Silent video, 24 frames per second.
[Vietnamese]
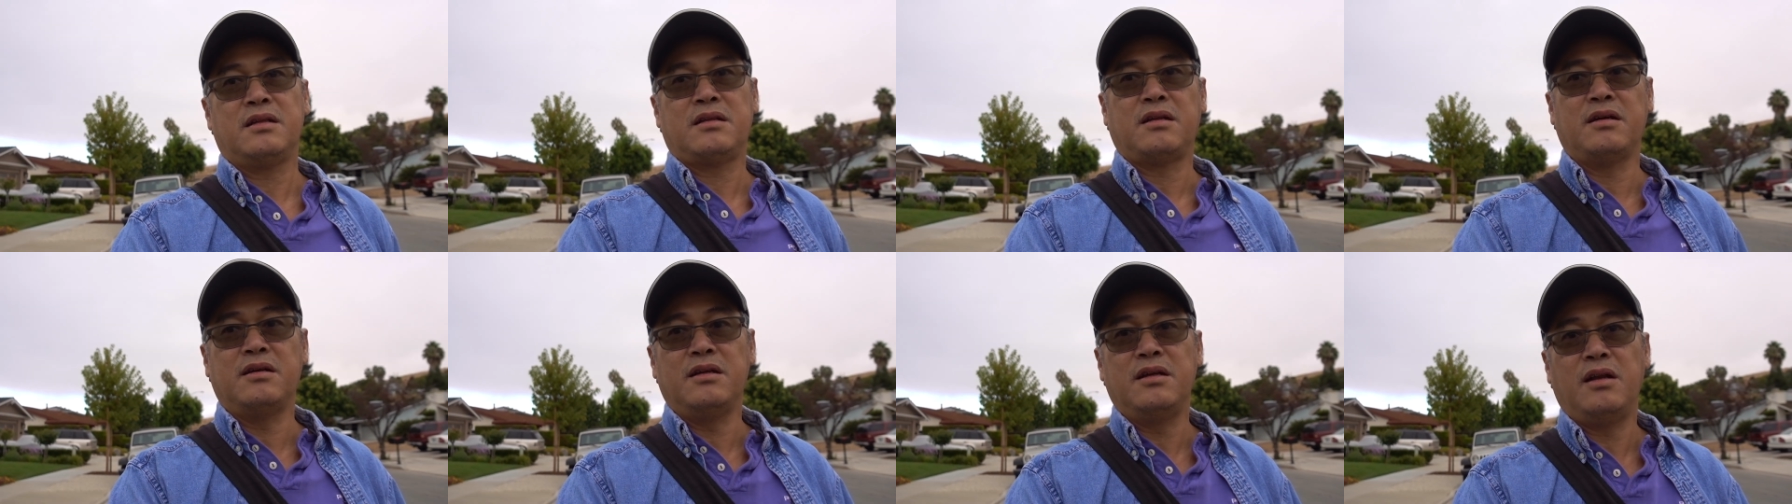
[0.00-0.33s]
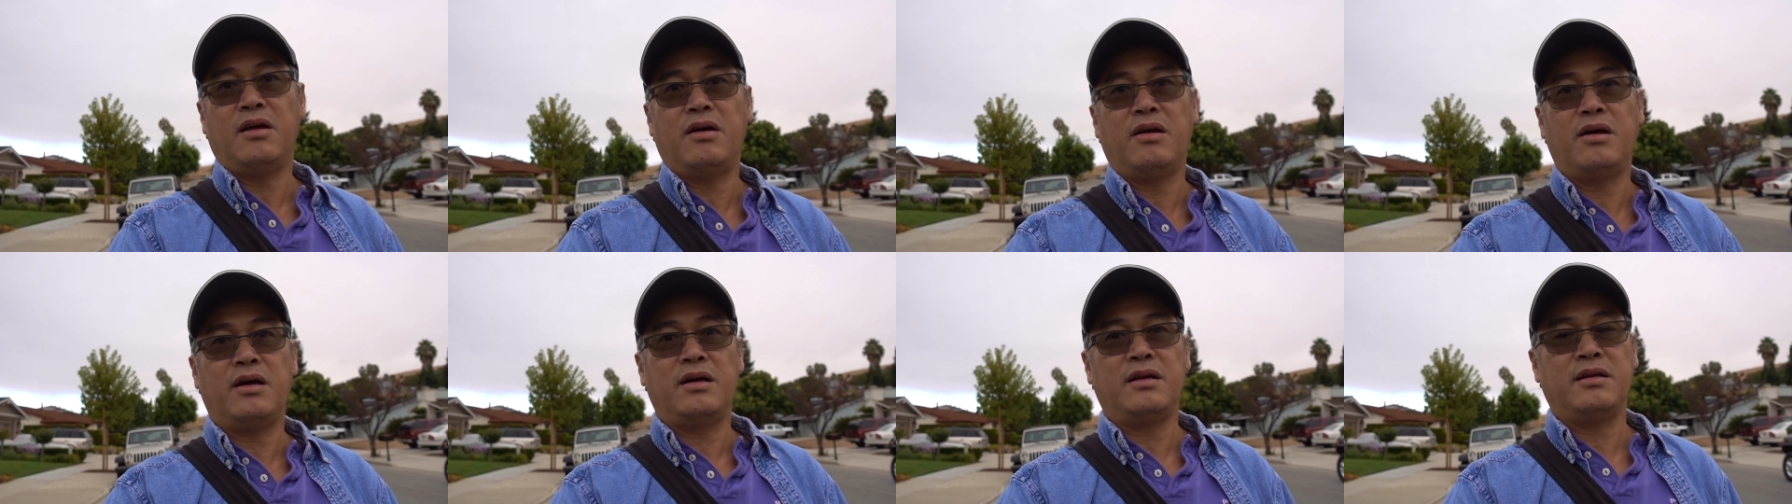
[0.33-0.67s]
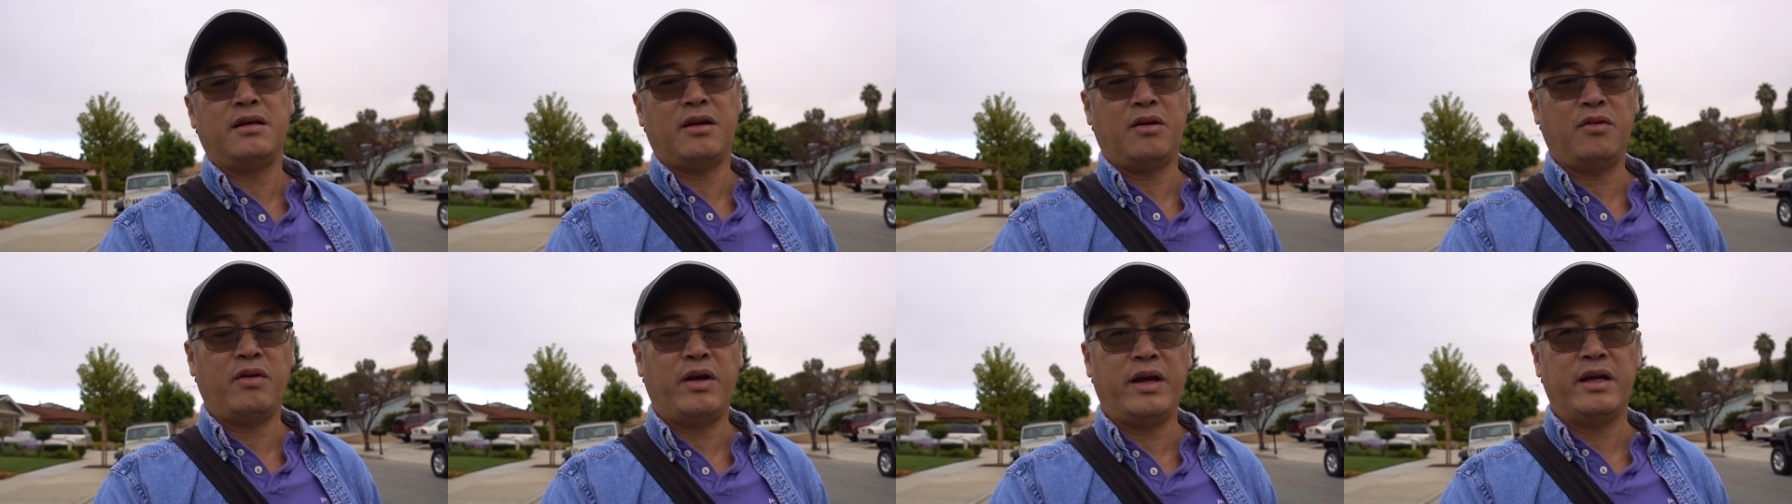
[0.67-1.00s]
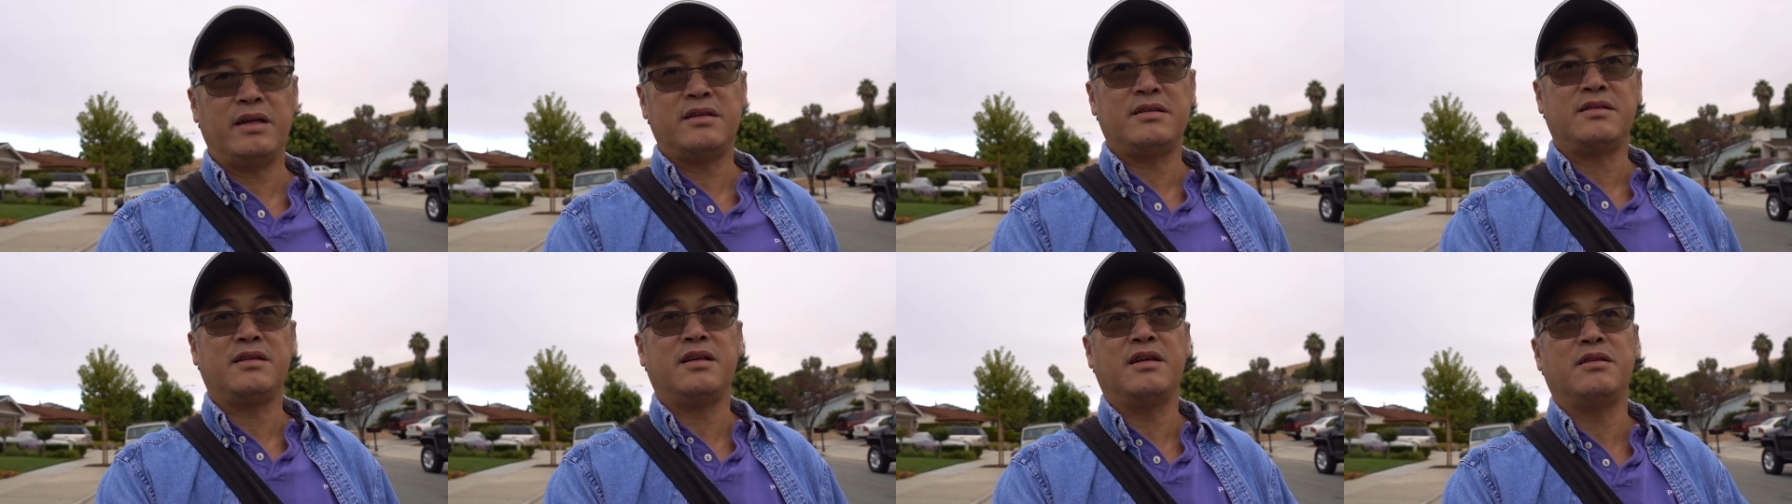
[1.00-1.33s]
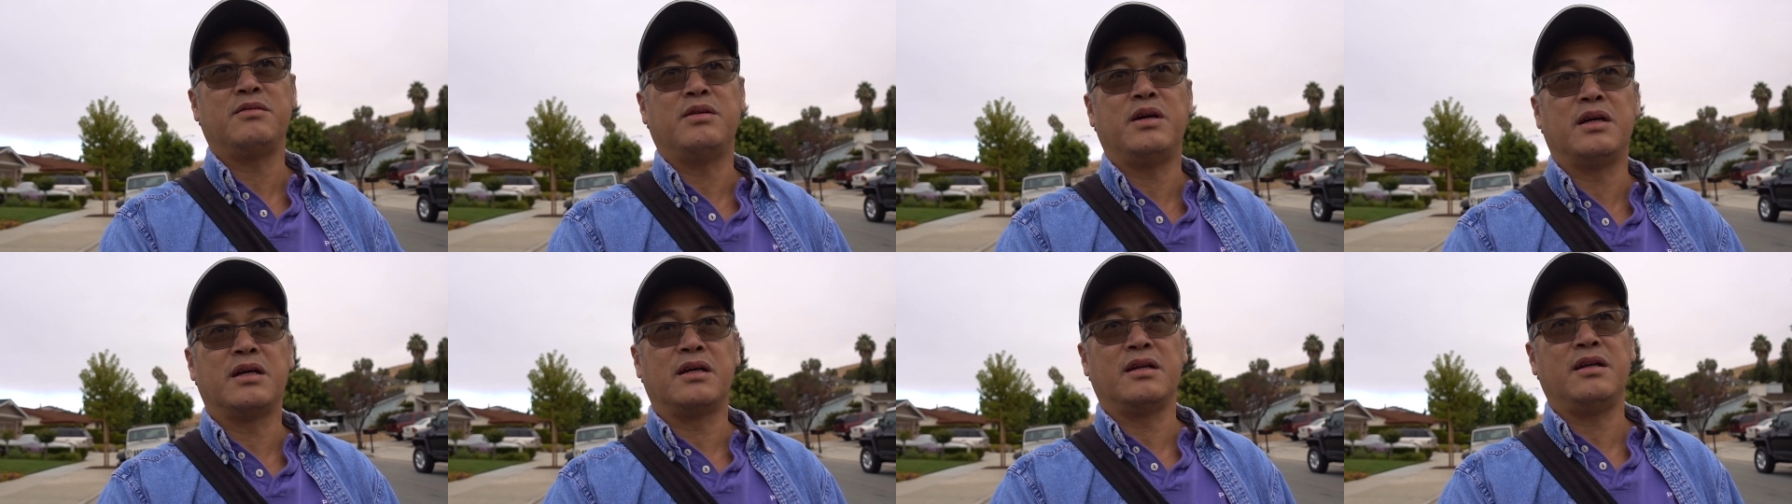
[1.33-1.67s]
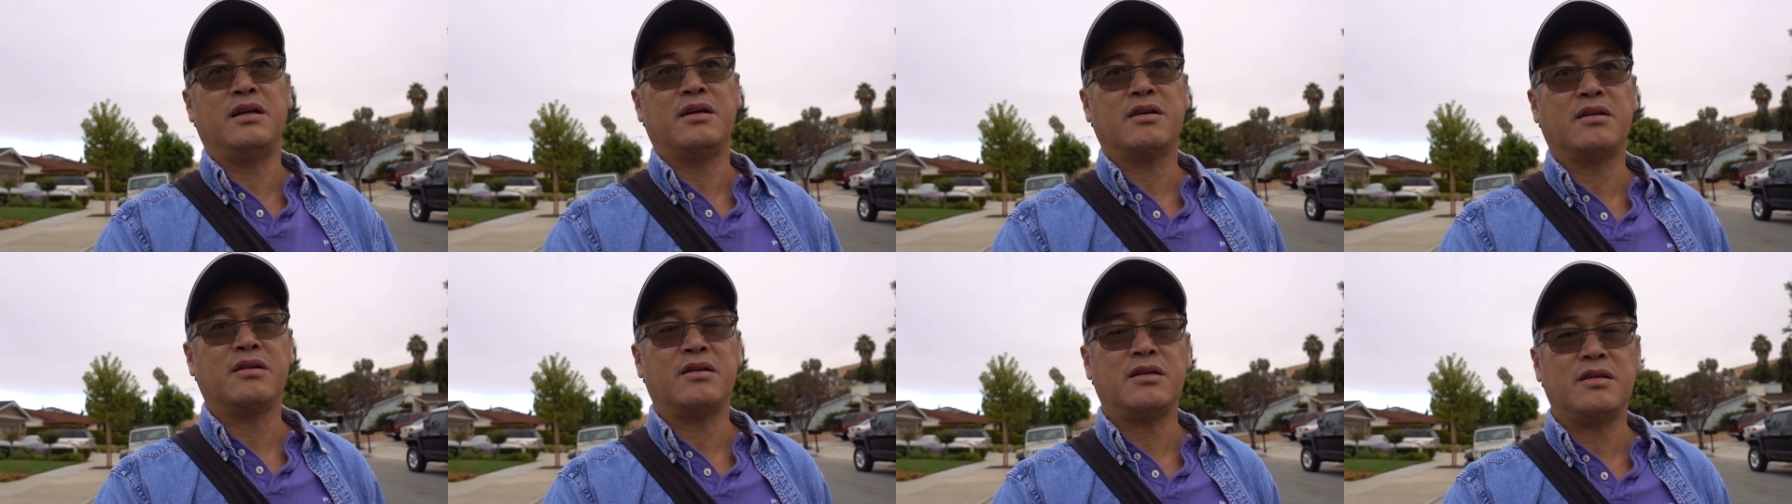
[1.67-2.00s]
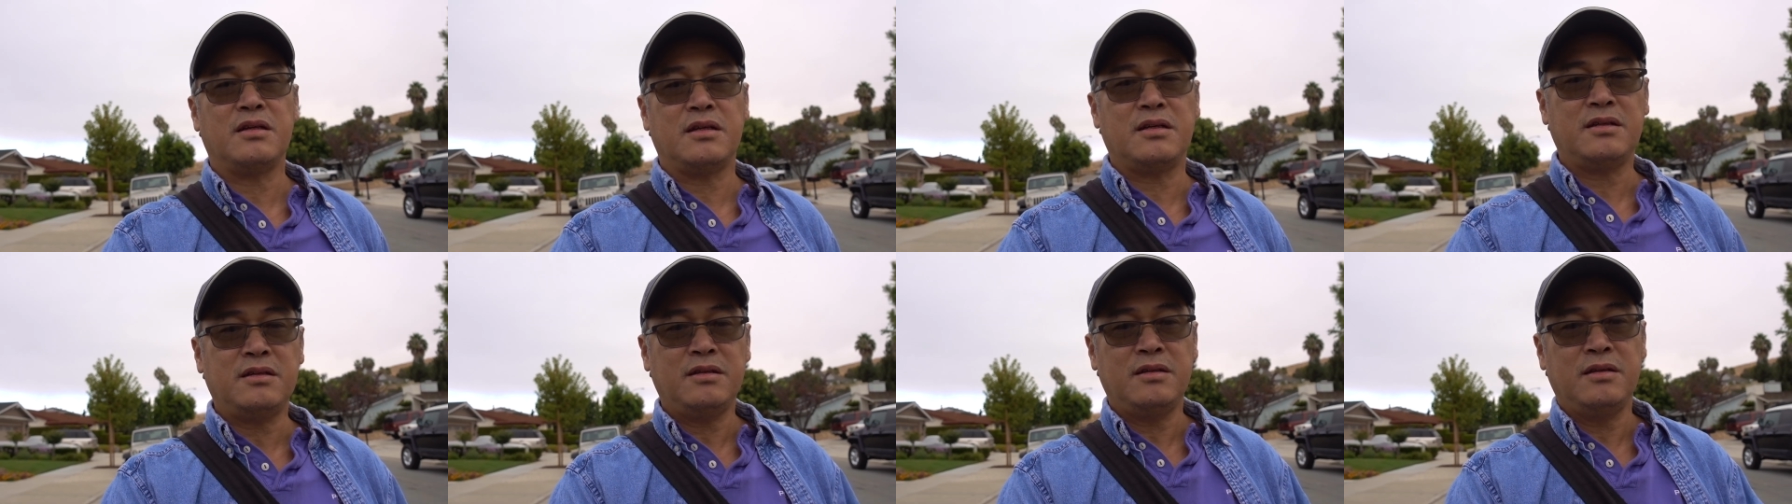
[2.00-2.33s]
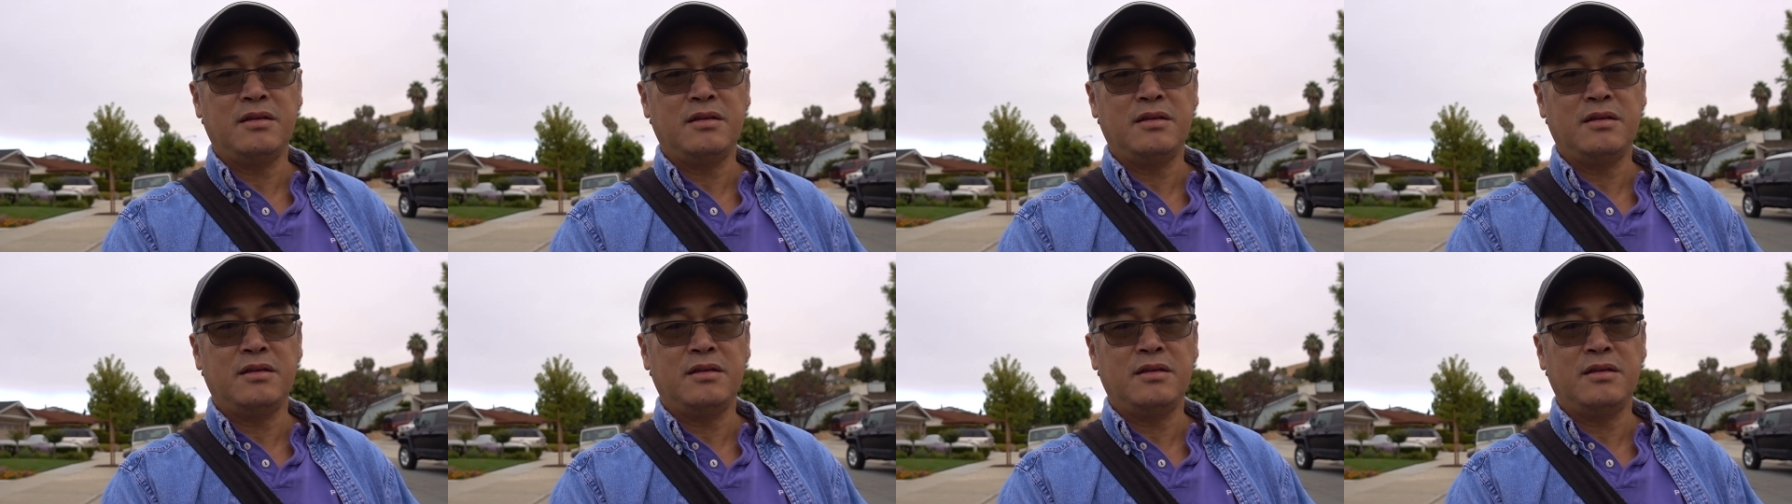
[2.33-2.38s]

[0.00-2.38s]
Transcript: tự lo nấu ăn. Nhưng mà nó có